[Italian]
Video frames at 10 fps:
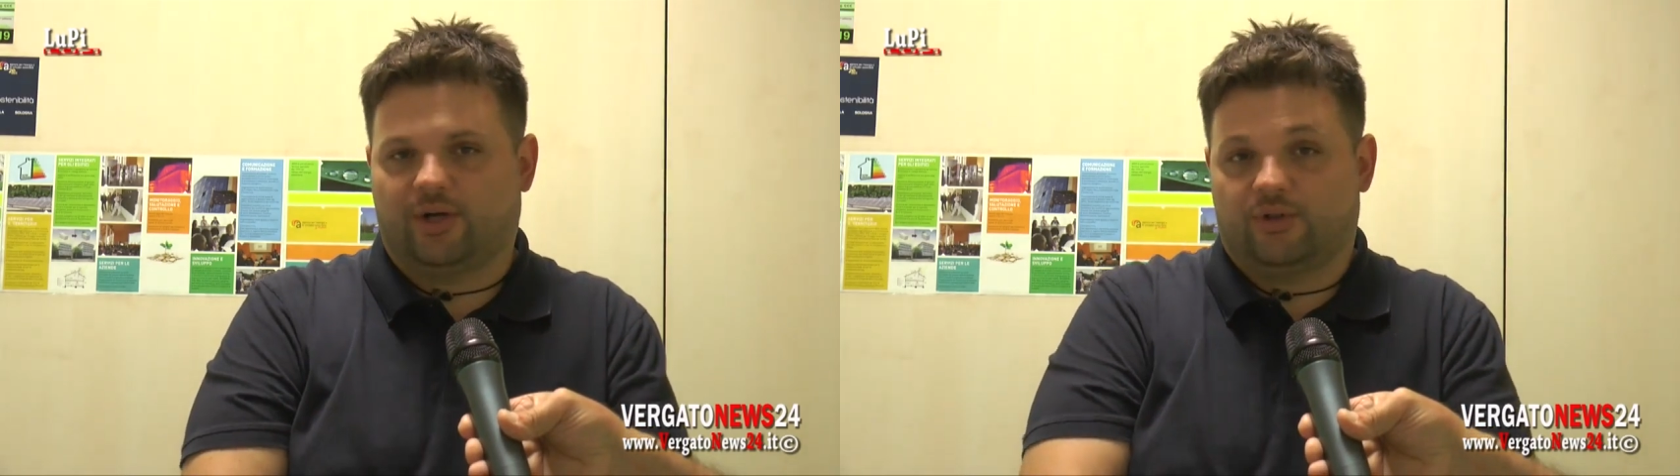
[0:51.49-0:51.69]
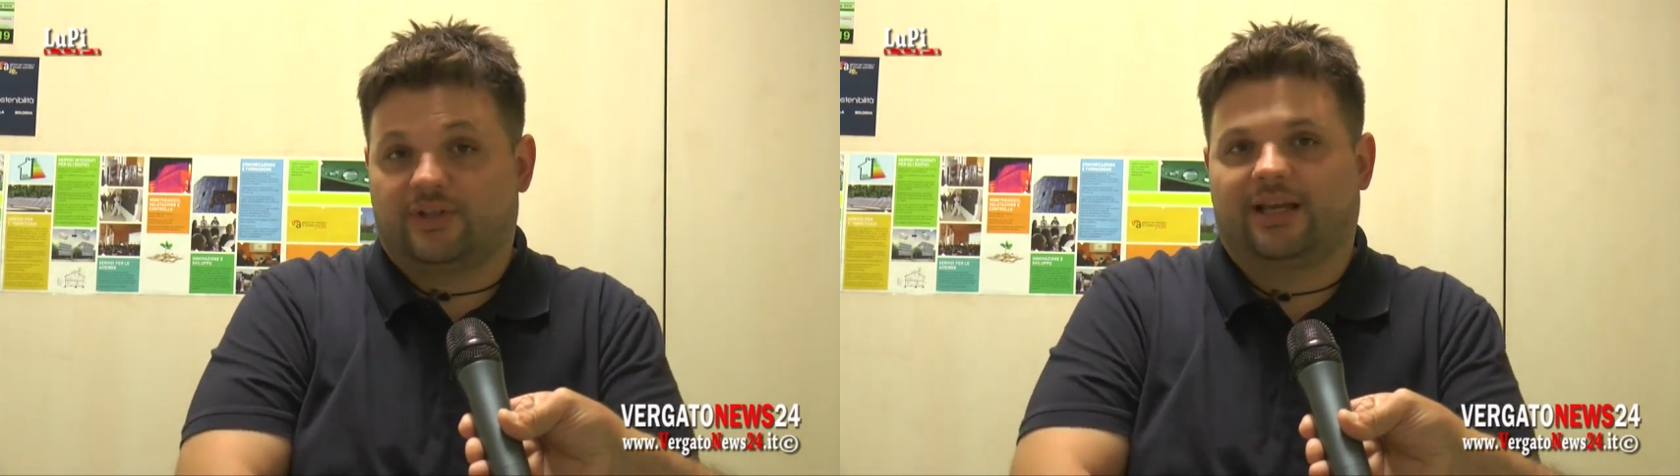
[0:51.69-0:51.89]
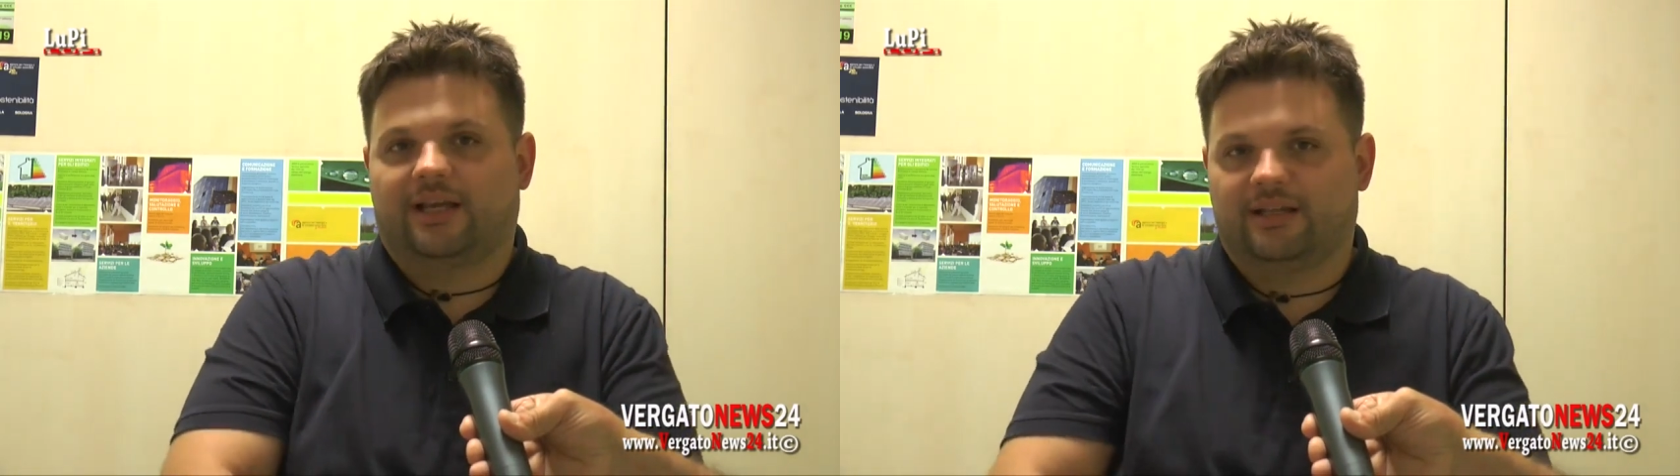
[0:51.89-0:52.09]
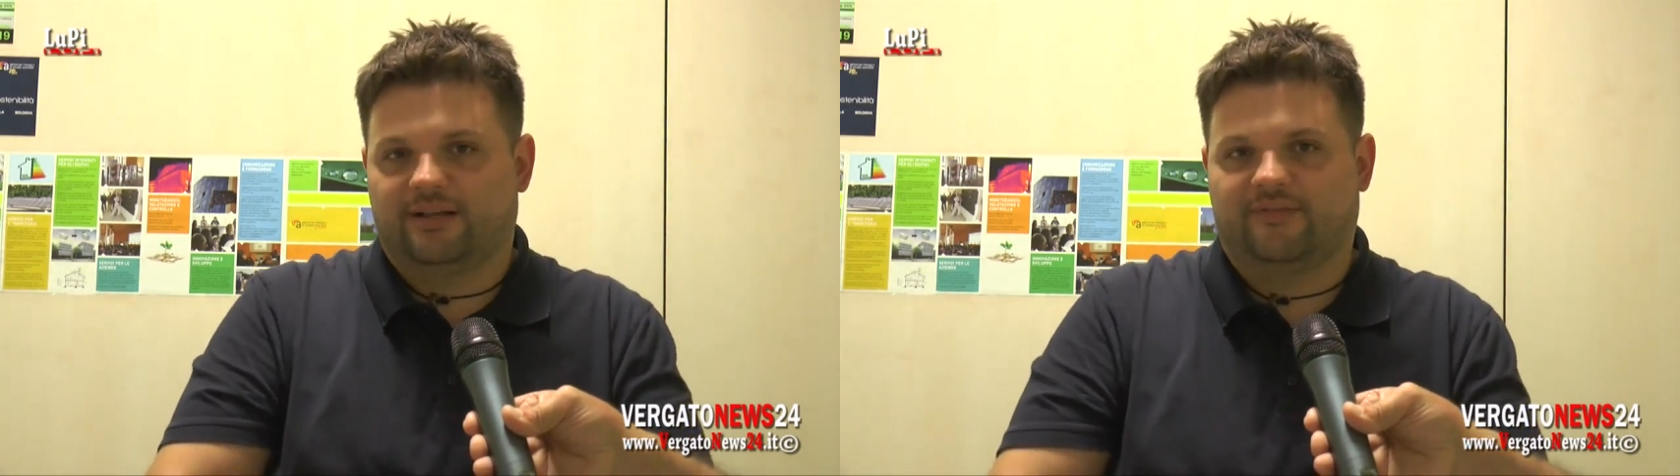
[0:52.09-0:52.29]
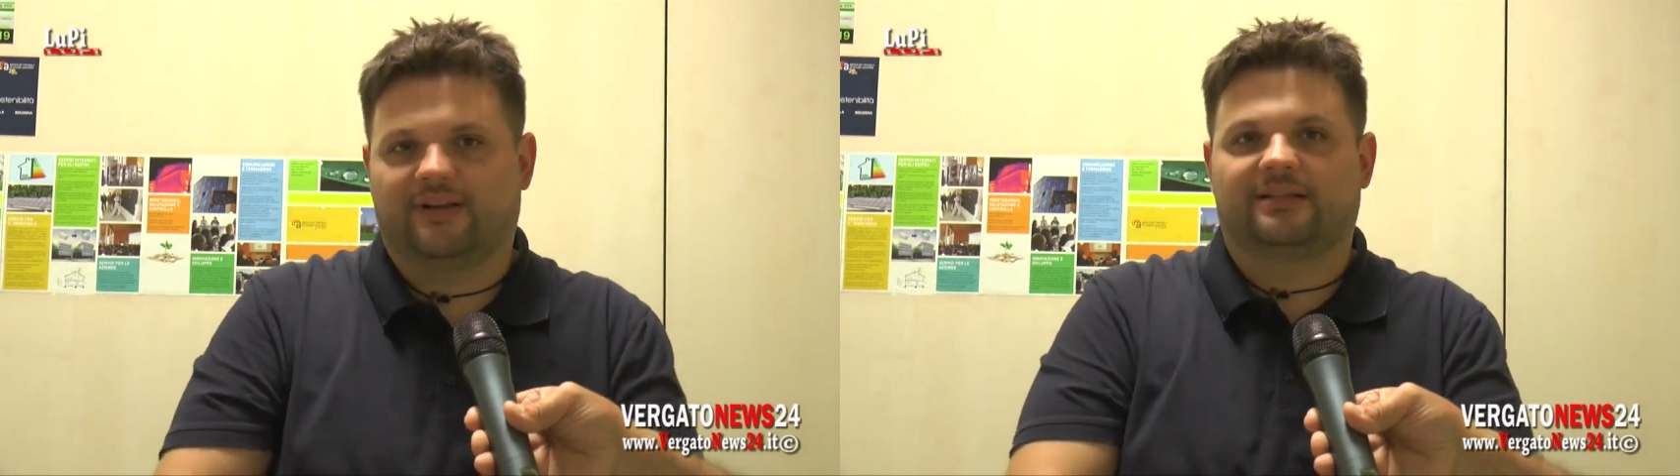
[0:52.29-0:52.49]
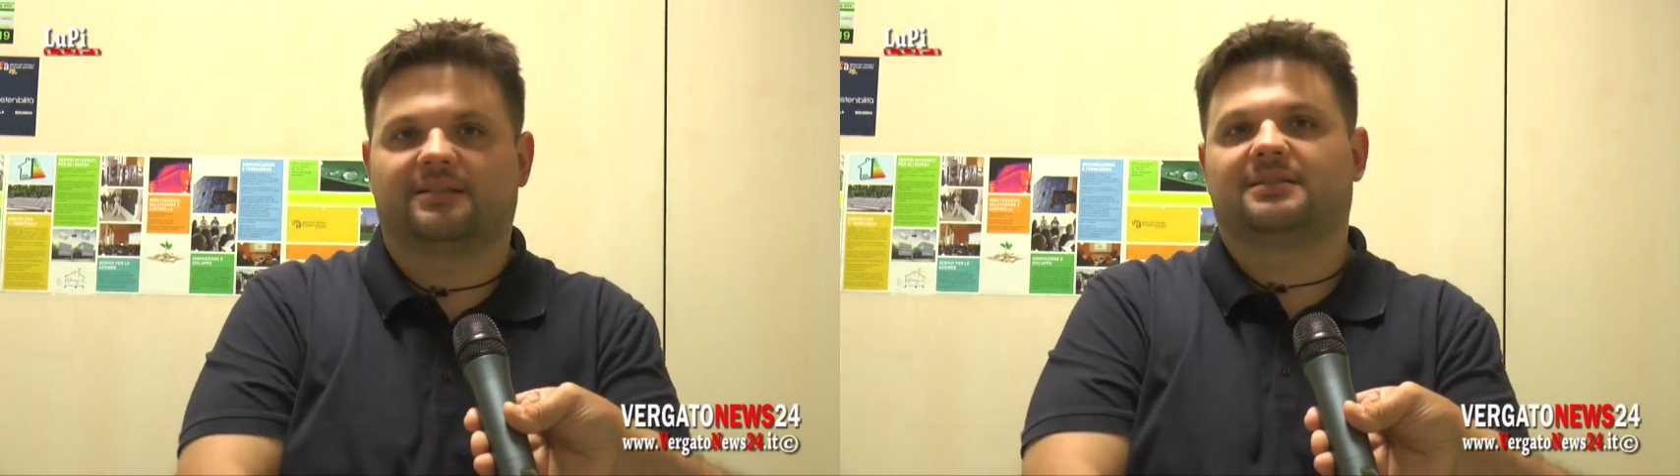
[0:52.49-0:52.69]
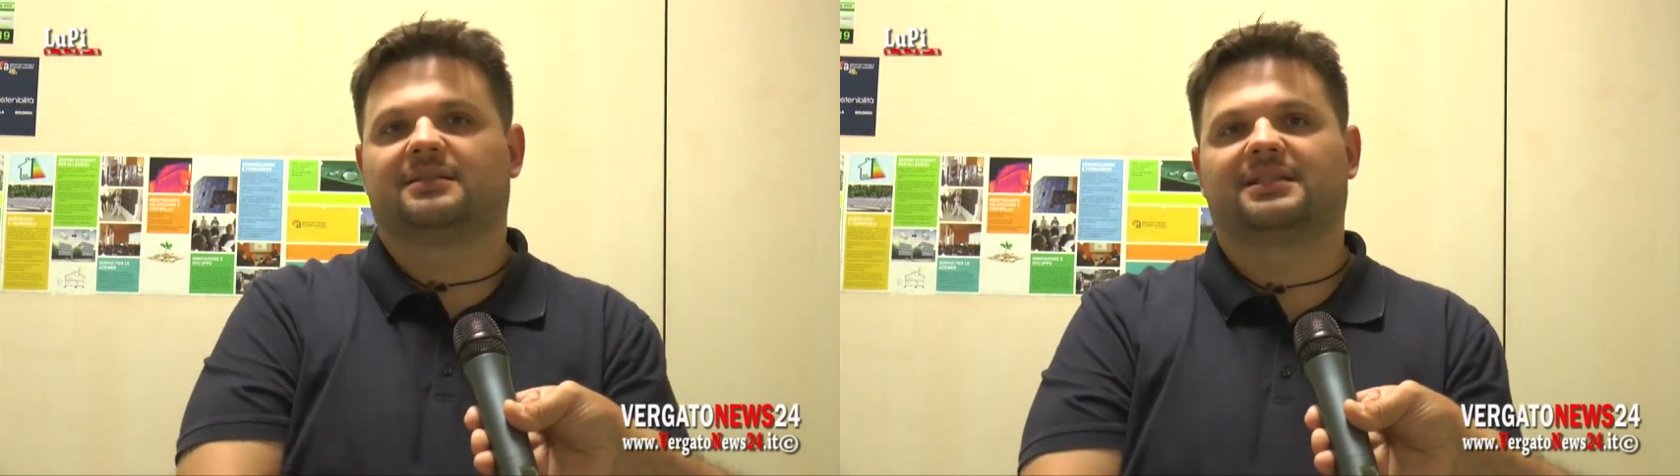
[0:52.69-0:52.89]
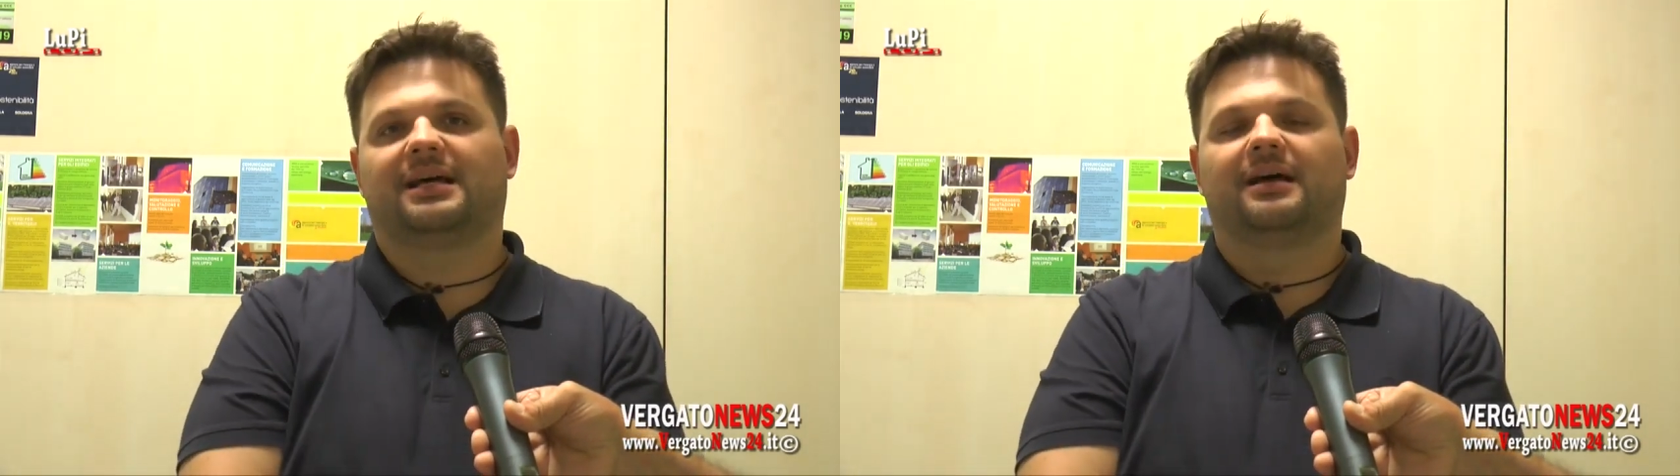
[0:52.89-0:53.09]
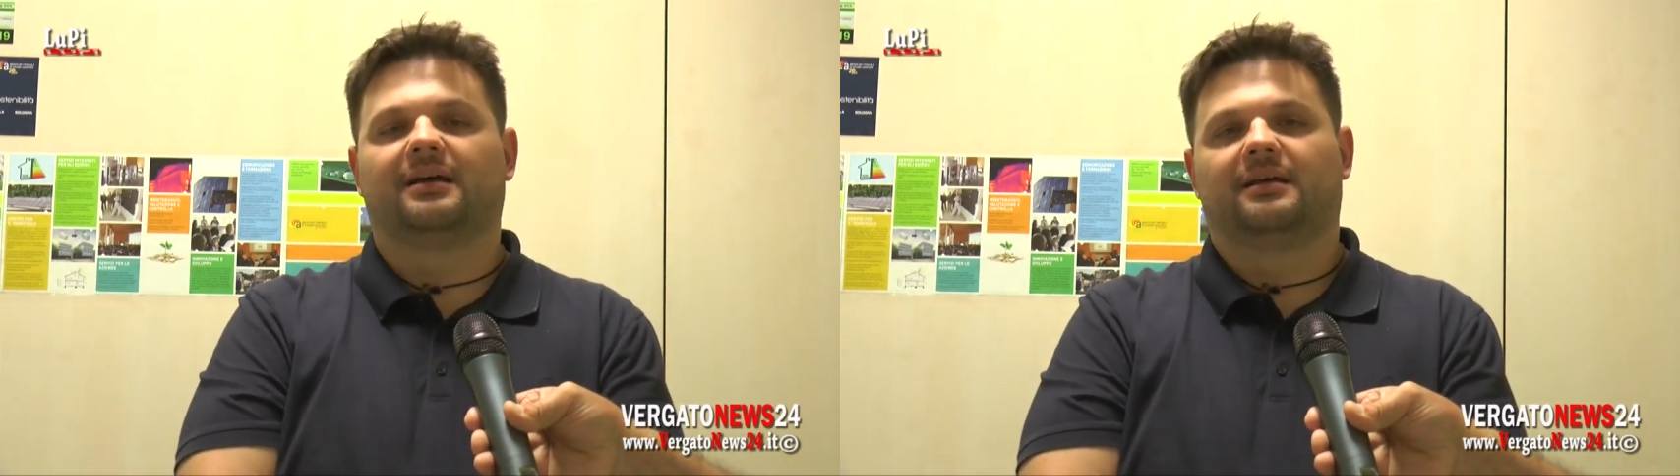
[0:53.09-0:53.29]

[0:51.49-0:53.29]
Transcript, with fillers: cosa che in effetti si sta